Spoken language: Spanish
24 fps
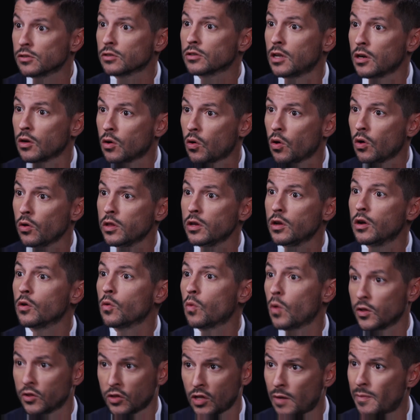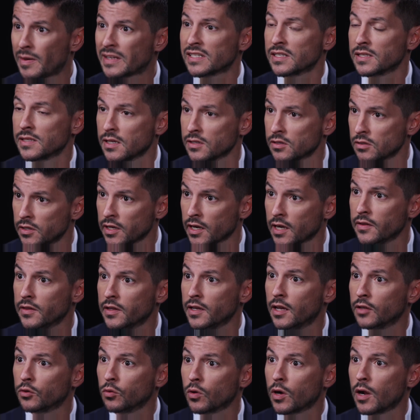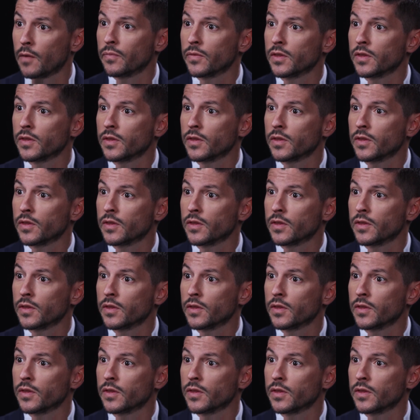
del código en cuanto a la presentación de candidaturas. ¿Va